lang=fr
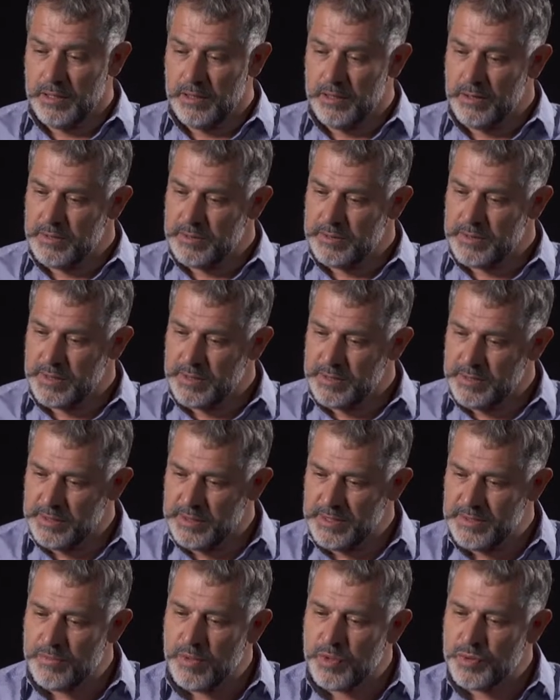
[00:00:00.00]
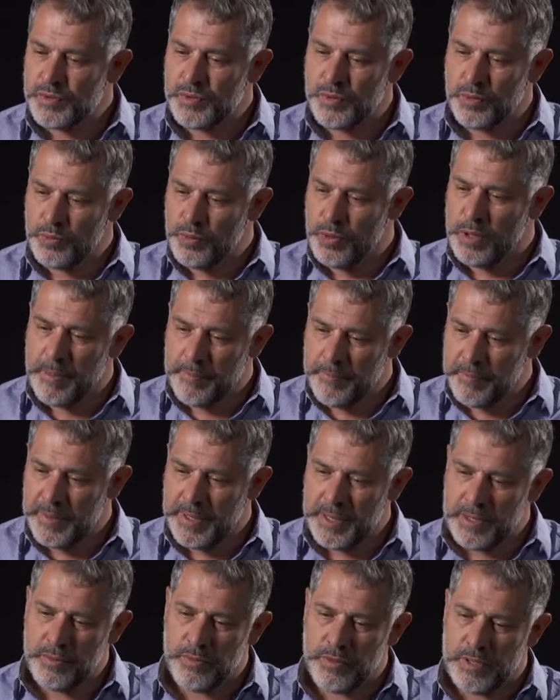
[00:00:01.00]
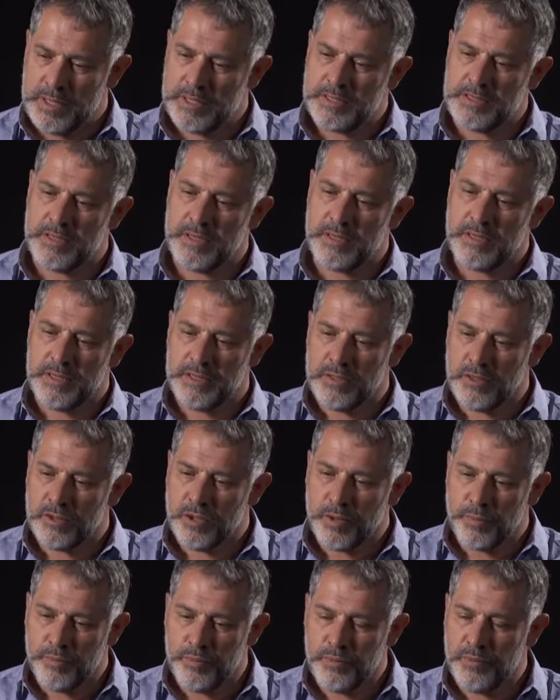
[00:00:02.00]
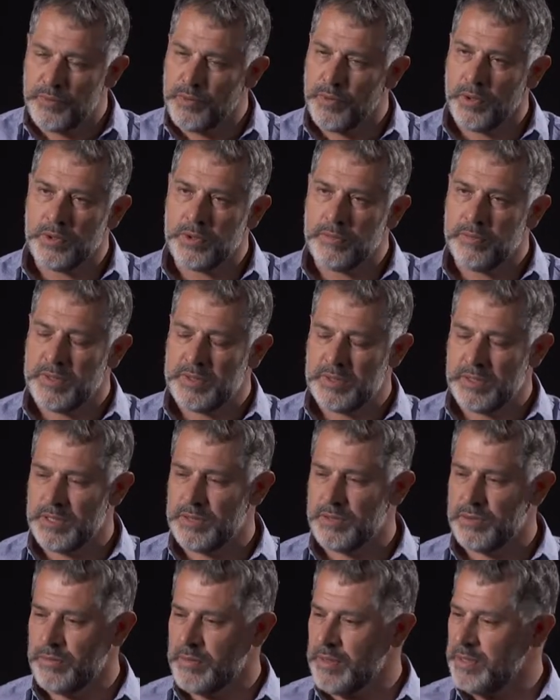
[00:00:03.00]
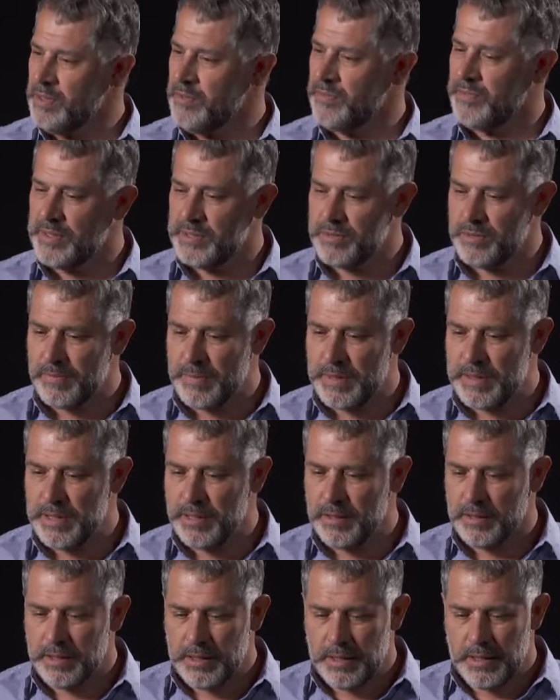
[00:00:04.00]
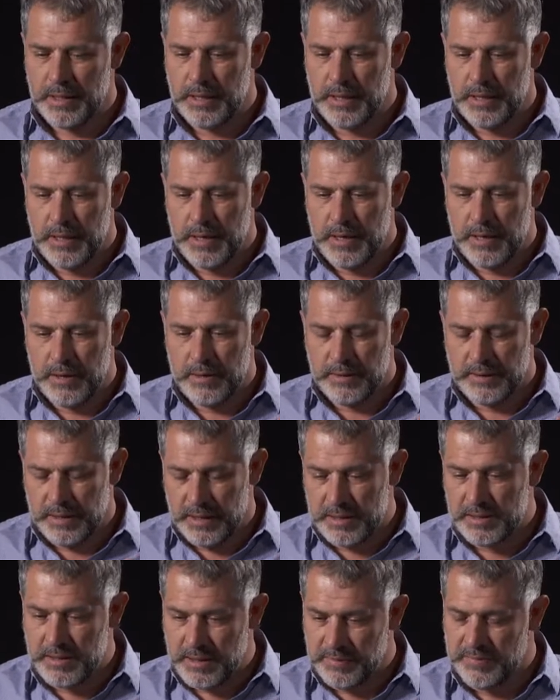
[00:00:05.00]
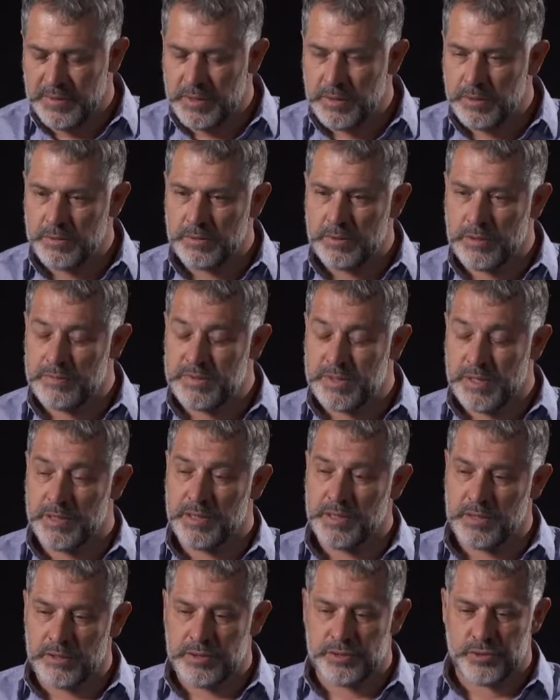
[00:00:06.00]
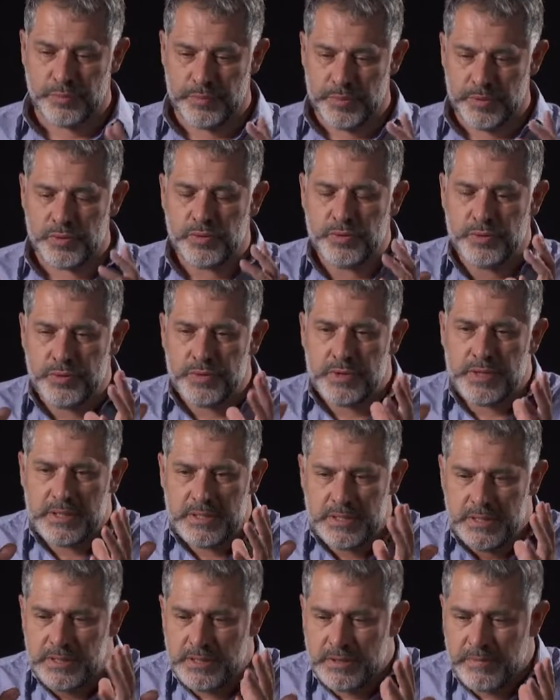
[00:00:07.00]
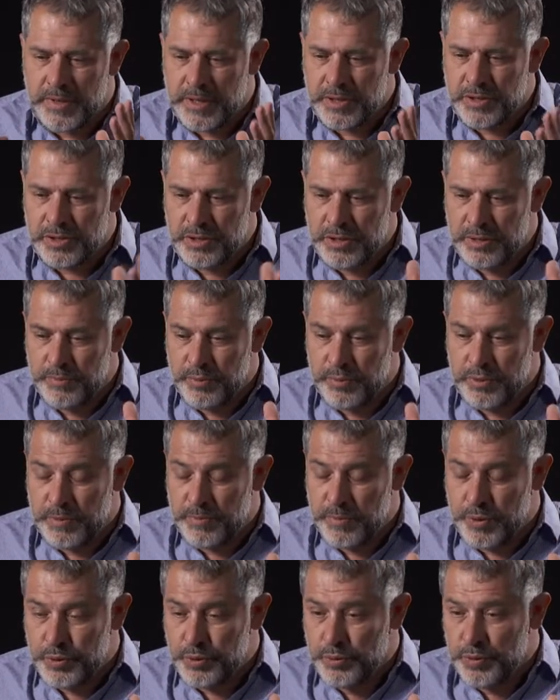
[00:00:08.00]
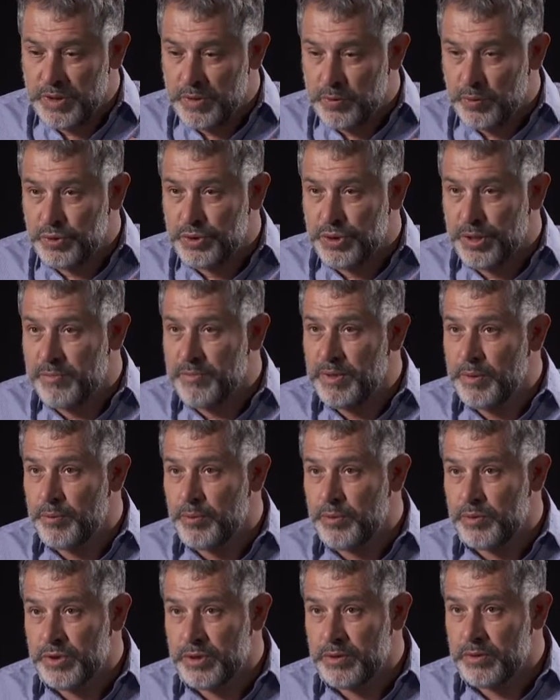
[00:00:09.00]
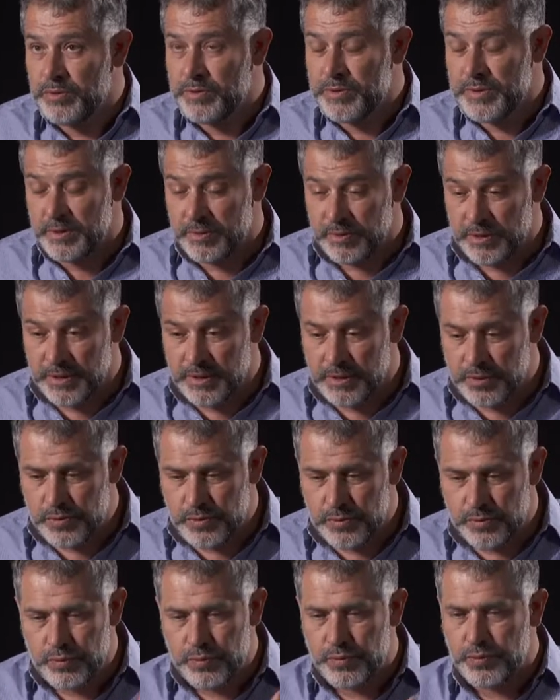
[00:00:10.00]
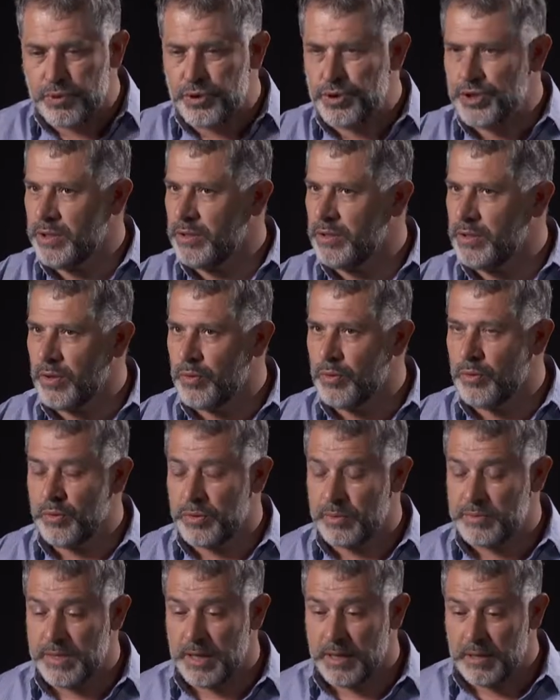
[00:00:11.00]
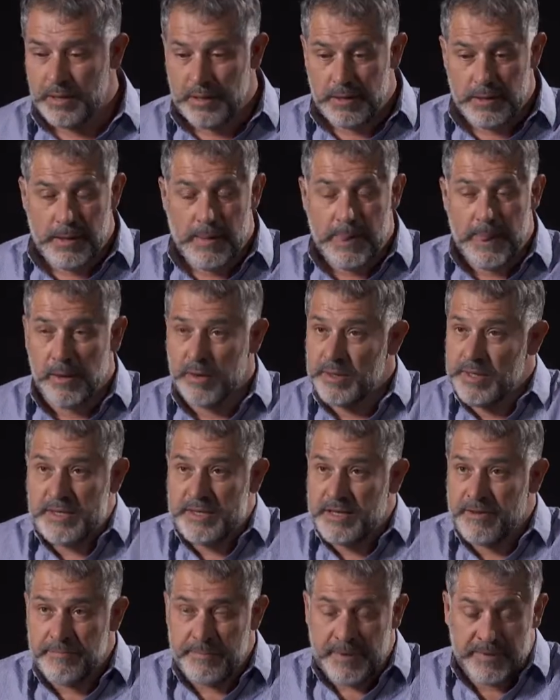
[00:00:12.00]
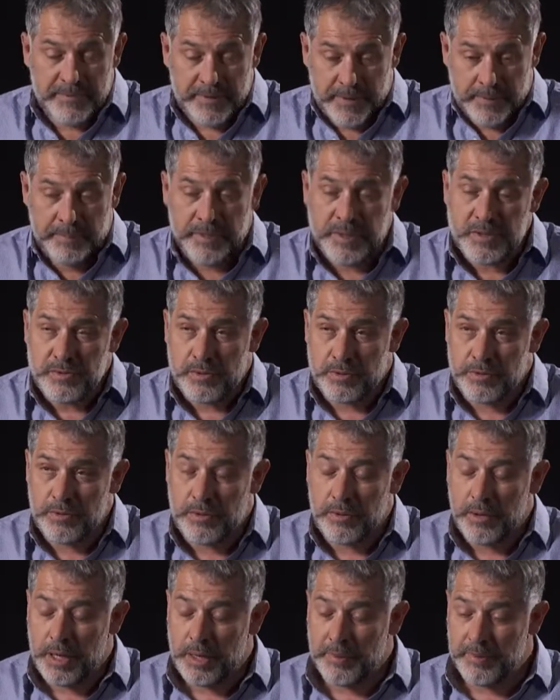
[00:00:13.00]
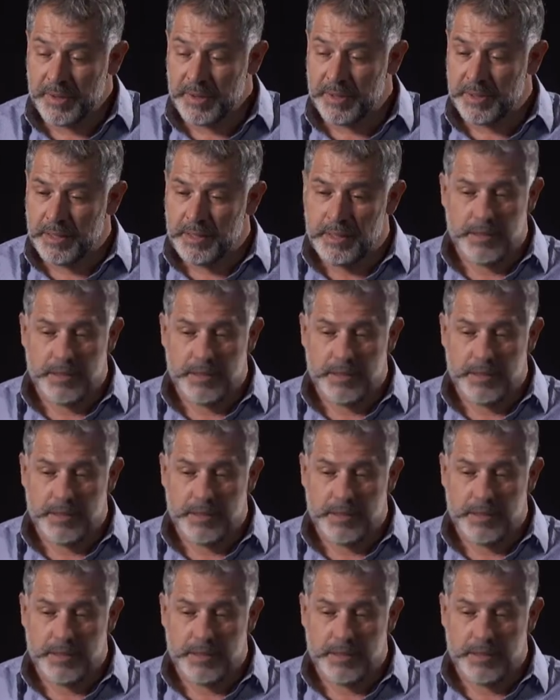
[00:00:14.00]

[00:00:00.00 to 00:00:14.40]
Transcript: euh, cette dimension de l'appel de l'instinct est encore plus forte parce qu'elle se manifeste de manière euh, très évidente, comme ça. Je pense juste à ces images des petits manchots qui ont jamais plongé dans l'océan et qui d'un seul coup se jettent dans l'eau comme ça, alors qu'ils savent pas faire, personne ne leur a appris,